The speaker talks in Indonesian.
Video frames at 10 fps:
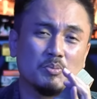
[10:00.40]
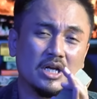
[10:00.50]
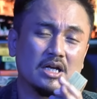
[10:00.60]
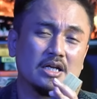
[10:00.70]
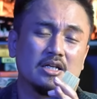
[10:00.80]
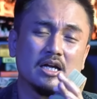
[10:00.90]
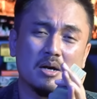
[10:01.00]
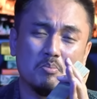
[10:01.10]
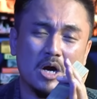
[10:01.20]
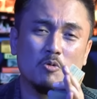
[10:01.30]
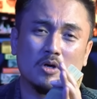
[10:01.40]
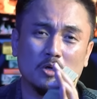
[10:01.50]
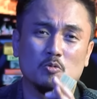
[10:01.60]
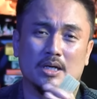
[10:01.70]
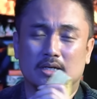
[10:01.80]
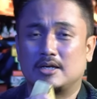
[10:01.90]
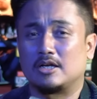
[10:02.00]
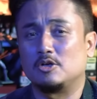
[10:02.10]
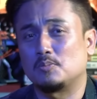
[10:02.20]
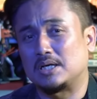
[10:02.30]
mereka ini nggak mau keluar dari
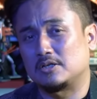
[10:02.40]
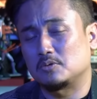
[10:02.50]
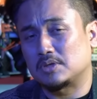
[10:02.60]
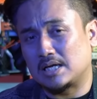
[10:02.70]
kehidupan itu